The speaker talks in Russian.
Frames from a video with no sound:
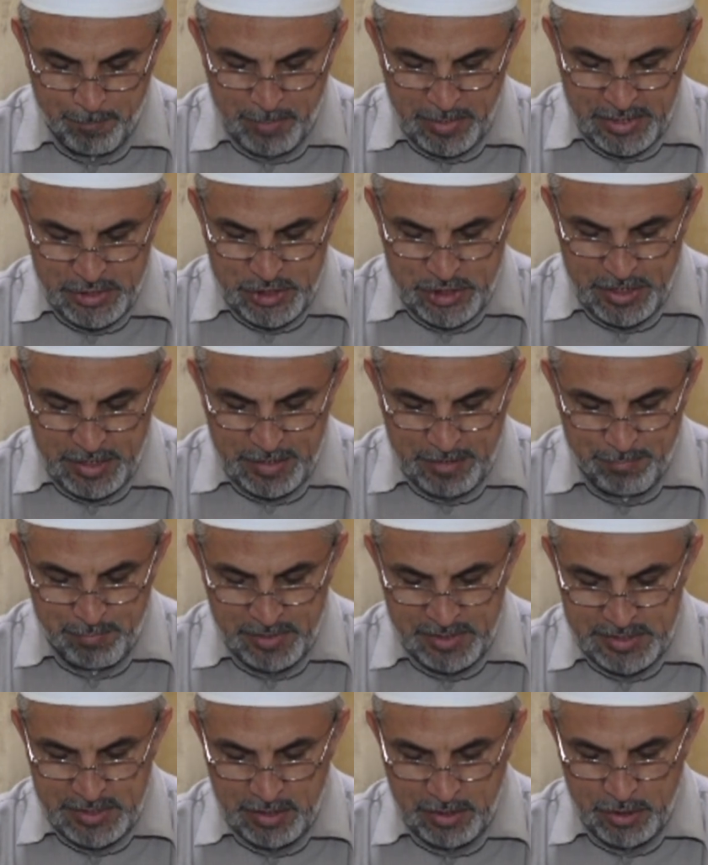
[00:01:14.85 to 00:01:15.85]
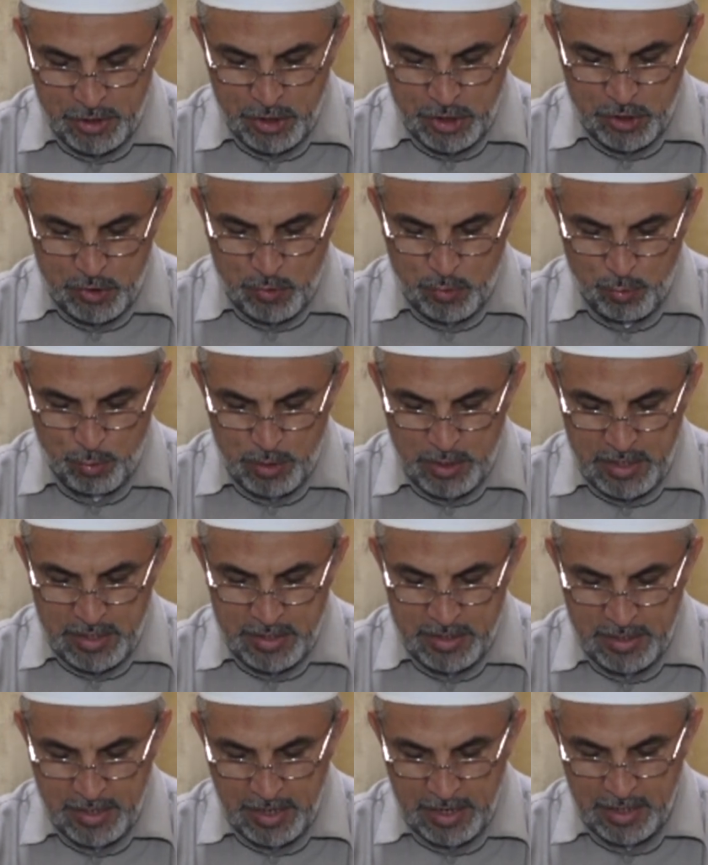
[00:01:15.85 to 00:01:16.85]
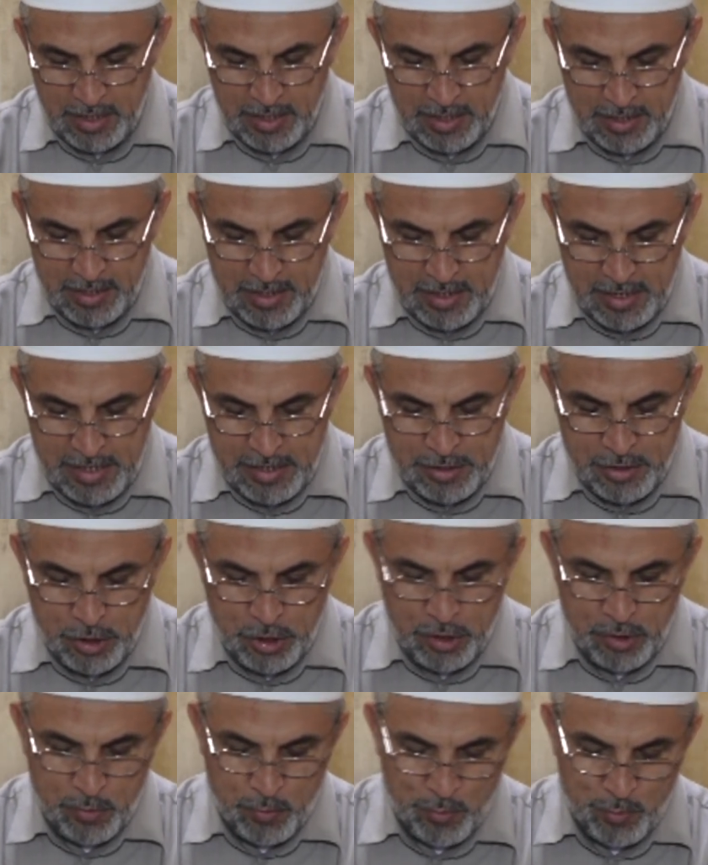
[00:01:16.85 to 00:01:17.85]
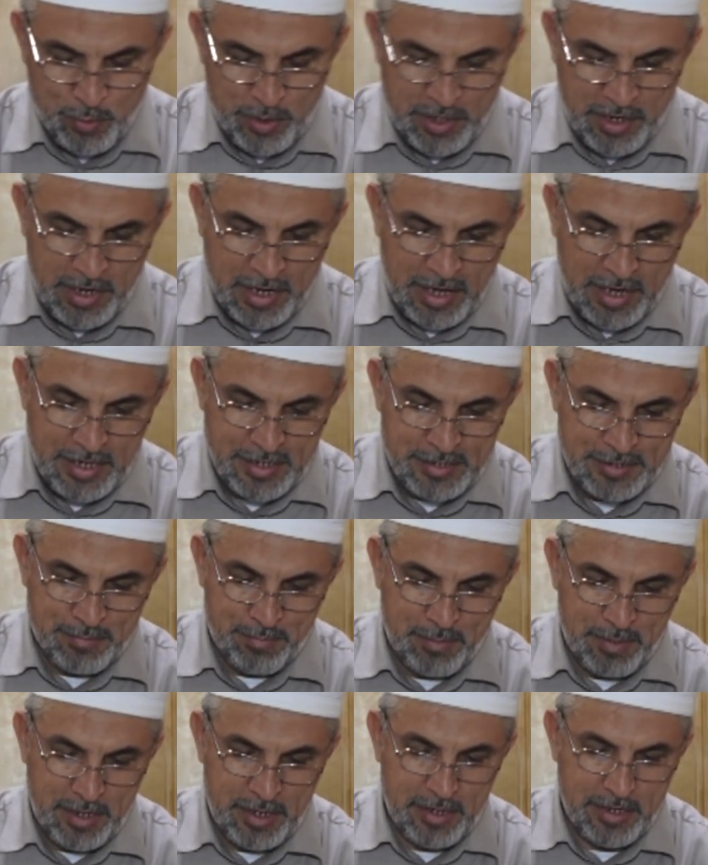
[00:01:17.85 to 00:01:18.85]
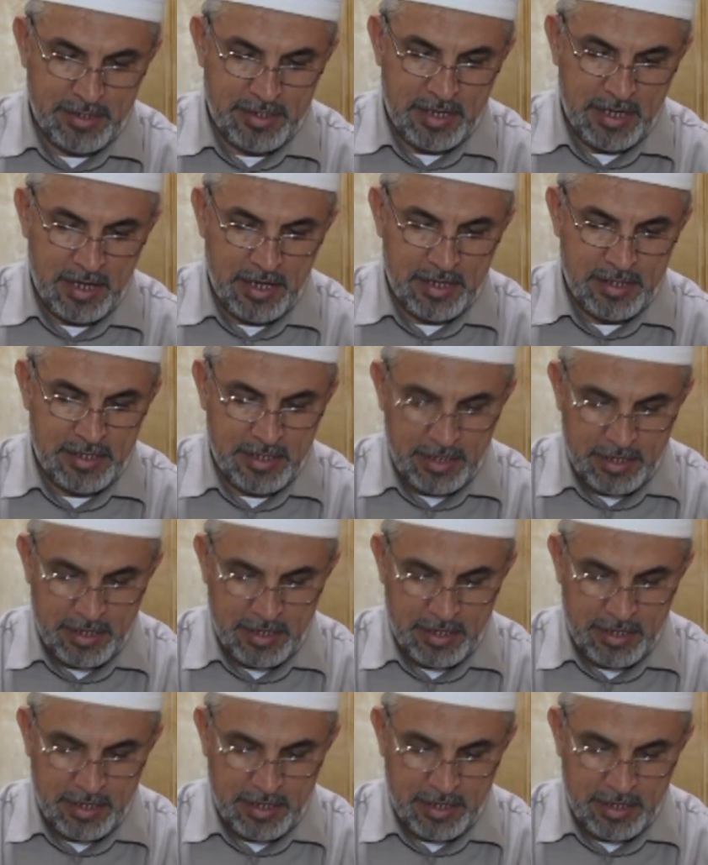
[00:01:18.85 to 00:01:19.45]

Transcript: и тогда невежды начинают сопротивляться этому, согласно их невежеству.